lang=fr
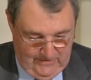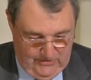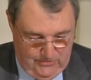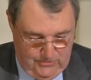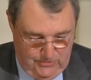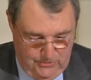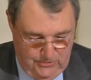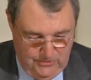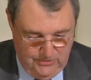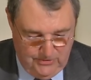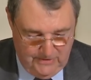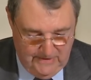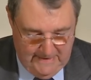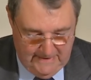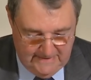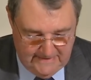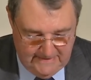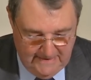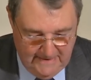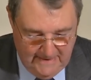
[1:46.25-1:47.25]
sur
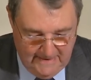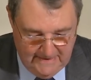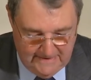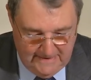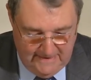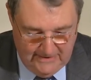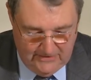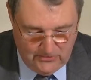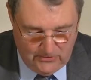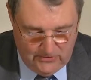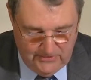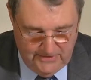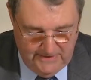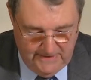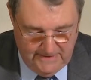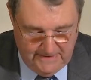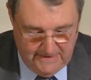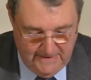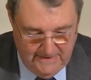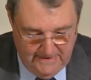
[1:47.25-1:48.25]
la cigarette
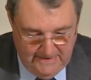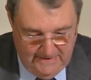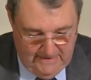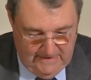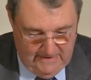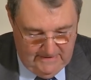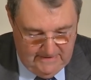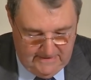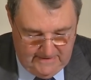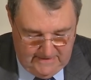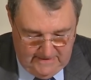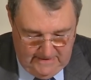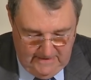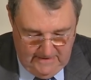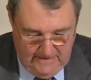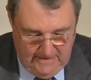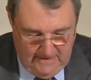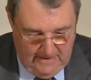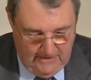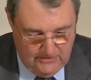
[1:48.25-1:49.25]
électronique,
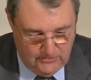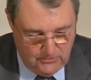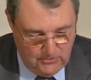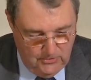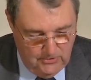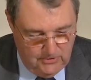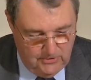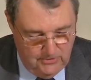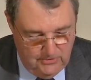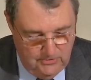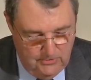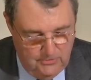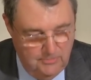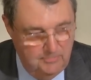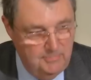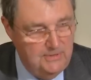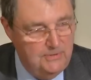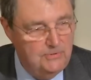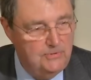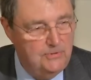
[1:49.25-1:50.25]
c'est un truc de
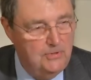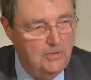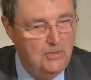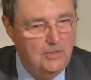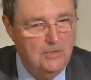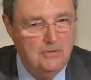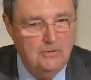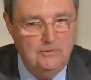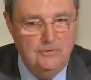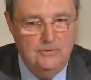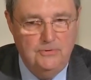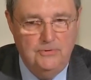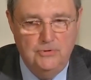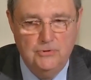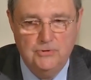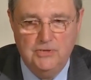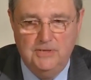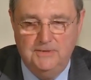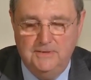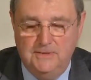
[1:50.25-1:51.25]
bidouilleur de
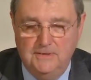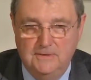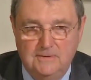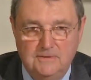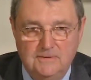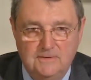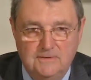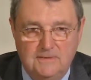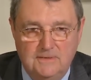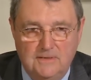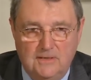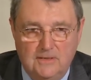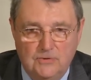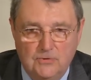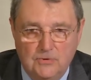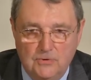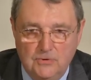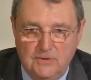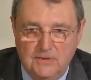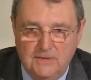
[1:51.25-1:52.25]
génie. C'est un
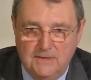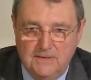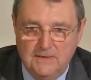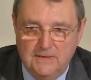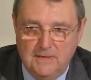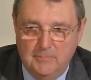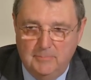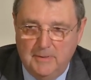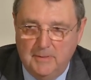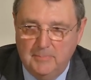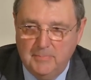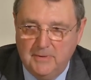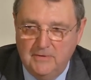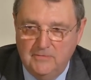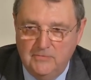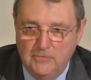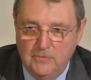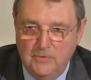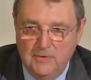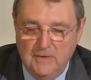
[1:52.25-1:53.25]
truc qui n'était pas
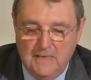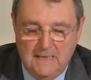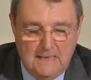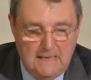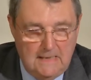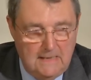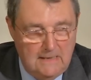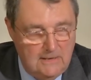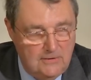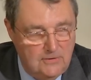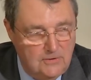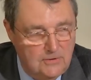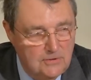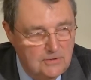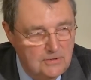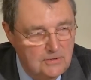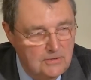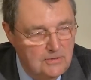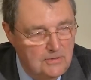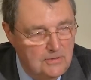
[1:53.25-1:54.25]
prévu
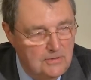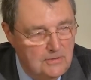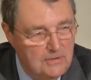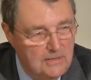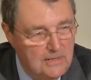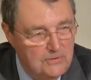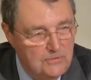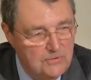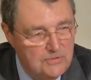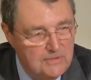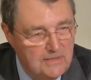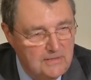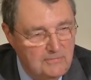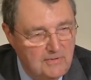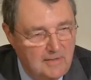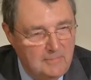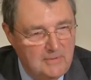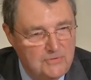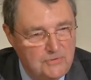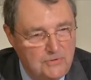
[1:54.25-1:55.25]
que l'industrie
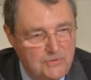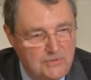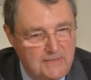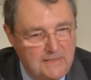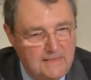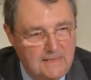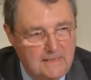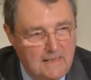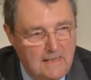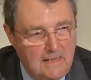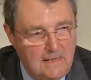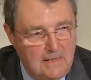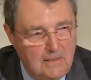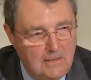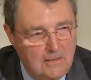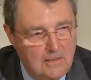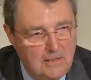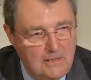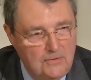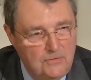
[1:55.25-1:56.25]
pharmaceutique
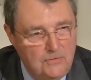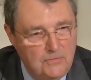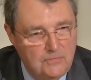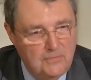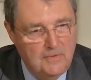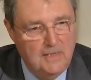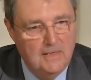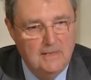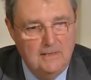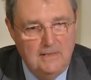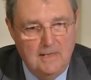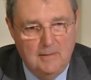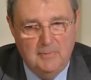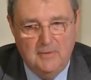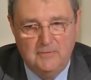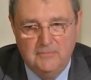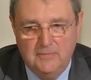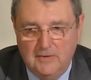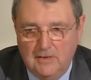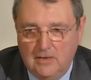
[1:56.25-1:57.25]
aurait dû faire et n'a
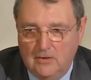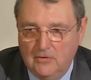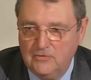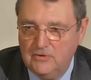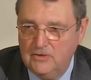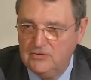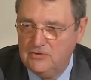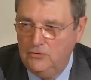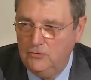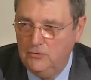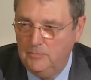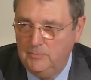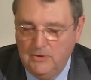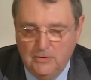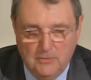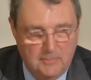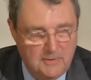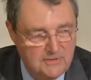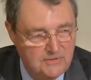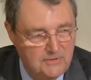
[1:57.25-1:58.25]
pas fait. Alors ça, c'est une
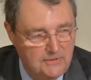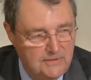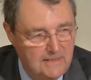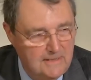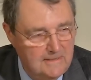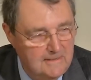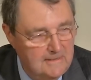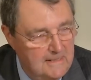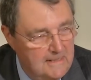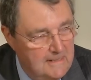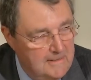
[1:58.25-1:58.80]
opinion personnelle.